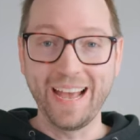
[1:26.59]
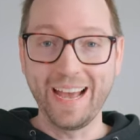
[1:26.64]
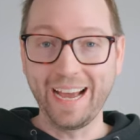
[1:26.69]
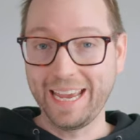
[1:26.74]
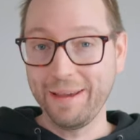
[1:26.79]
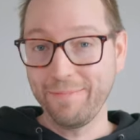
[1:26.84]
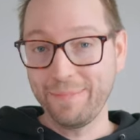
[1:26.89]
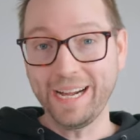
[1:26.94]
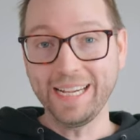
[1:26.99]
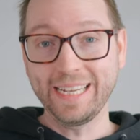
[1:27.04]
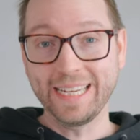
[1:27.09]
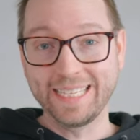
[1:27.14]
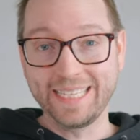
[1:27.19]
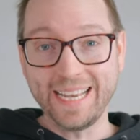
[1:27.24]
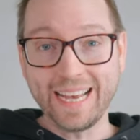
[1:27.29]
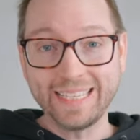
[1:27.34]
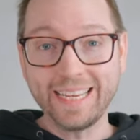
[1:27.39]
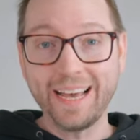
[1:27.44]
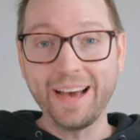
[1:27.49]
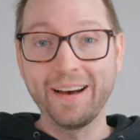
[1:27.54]
Er gibt halt
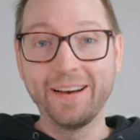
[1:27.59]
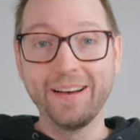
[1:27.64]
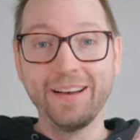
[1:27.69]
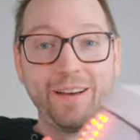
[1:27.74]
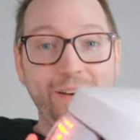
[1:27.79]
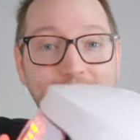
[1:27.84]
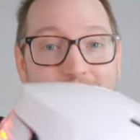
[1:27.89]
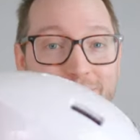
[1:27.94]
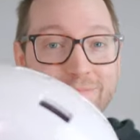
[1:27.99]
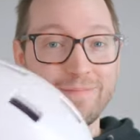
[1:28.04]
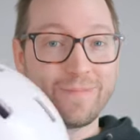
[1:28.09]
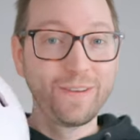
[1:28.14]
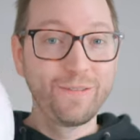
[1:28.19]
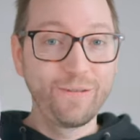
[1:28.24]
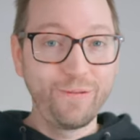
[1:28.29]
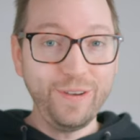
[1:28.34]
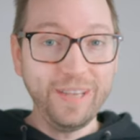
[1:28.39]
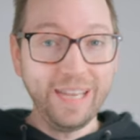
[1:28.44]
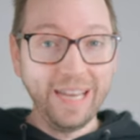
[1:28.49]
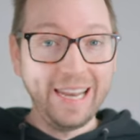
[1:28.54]
sehr, sehr
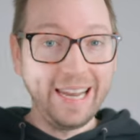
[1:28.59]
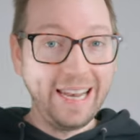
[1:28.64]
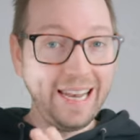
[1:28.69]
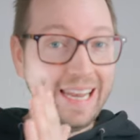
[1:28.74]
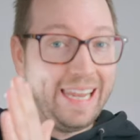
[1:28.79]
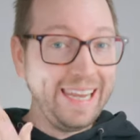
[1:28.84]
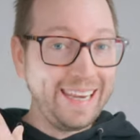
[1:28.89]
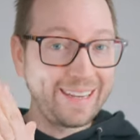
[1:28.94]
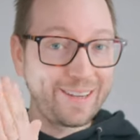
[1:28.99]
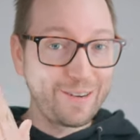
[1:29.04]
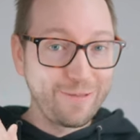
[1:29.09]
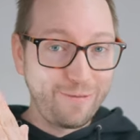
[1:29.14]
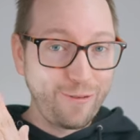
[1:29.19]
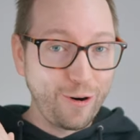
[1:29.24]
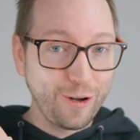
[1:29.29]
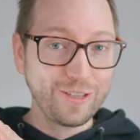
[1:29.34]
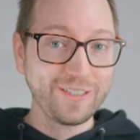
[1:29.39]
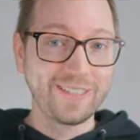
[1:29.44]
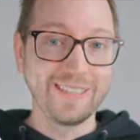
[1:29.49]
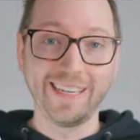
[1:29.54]
viel Licht
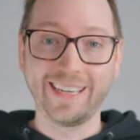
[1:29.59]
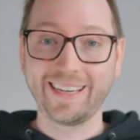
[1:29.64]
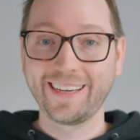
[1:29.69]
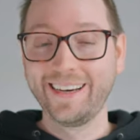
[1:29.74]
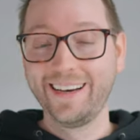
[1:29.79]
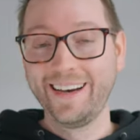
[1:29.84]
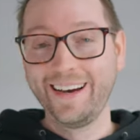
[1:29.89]
von sich